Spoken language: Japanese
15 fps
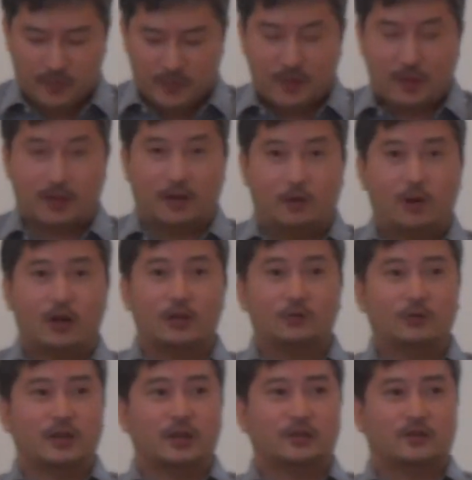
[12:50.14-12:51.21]
だから他
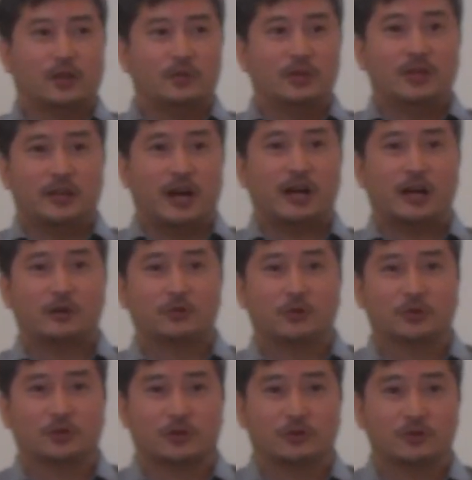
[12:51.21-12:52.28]
のお客さんみんな焼けると
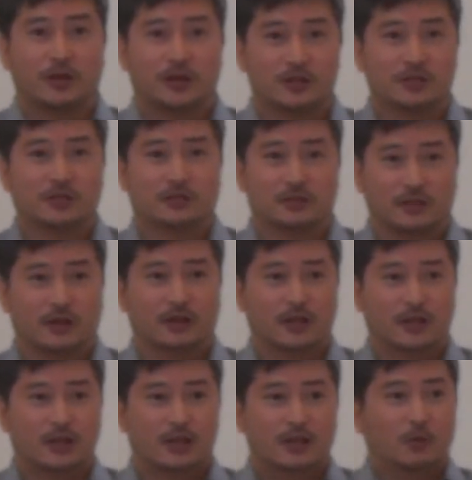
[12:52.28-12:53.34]
思って来るわけじゃないですか
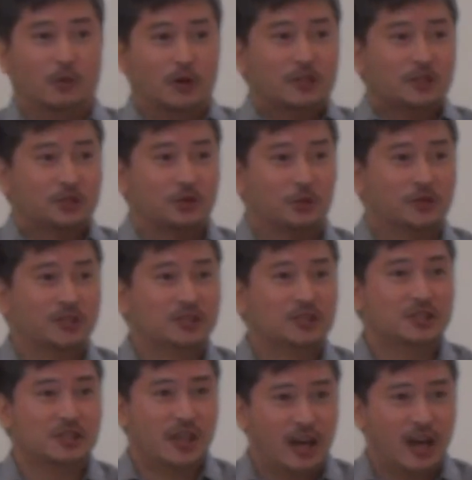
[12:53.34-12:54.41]
でも私初
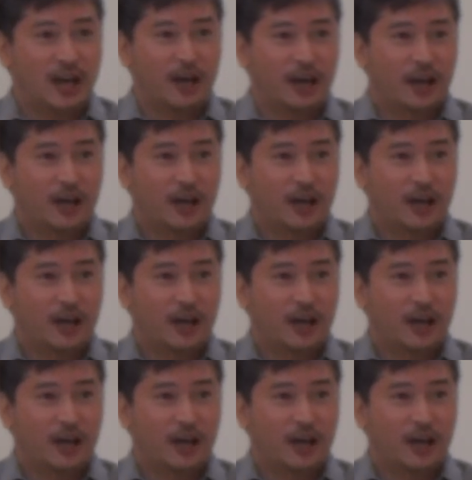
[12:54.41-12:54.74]
日で